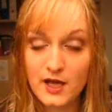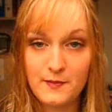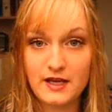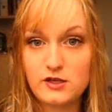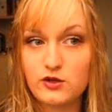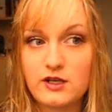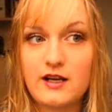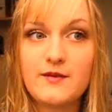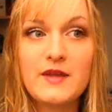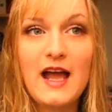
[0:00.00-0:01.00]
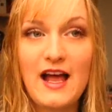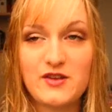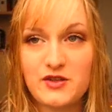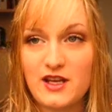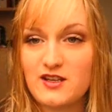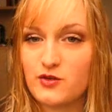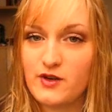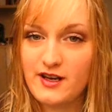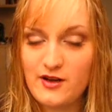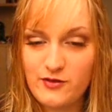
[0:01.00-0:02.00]
Kameras ausgehen. Also ich kann das
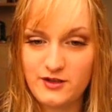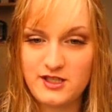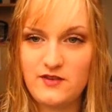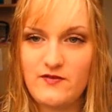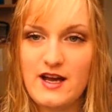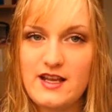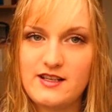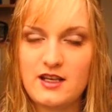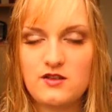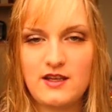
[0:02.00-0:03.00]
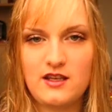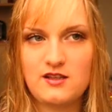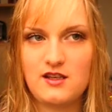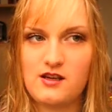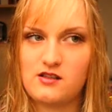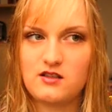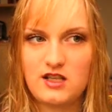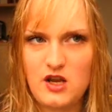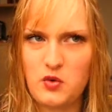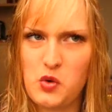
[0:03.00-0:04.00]
voll nachvollziehen, weil ich hatte jetzt ja
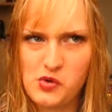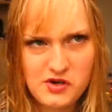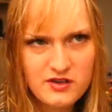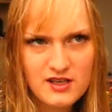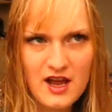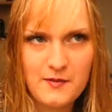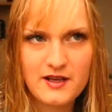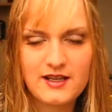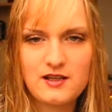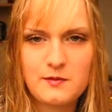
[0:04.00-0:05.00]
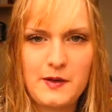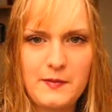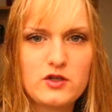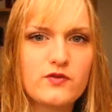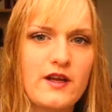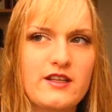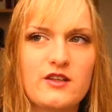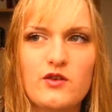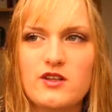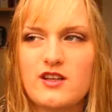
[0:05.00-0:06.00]
keinen Hund, aber ich hatte mal
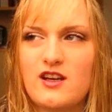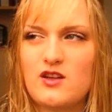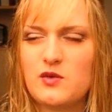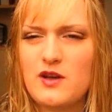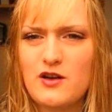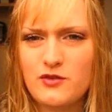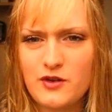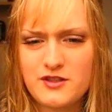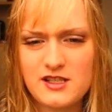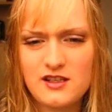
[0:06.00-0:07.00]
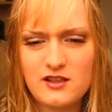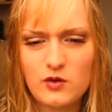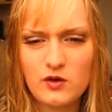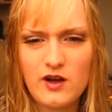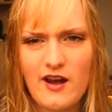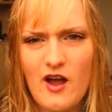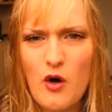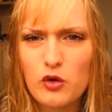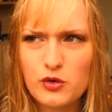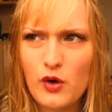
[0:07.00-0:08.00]
Meerschweinchen und ich kann das so nachvollziehen. Die gucken einen
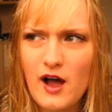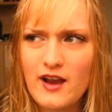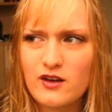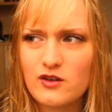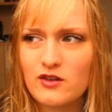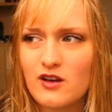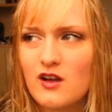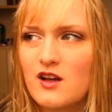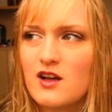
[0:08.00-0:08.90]
auch so an und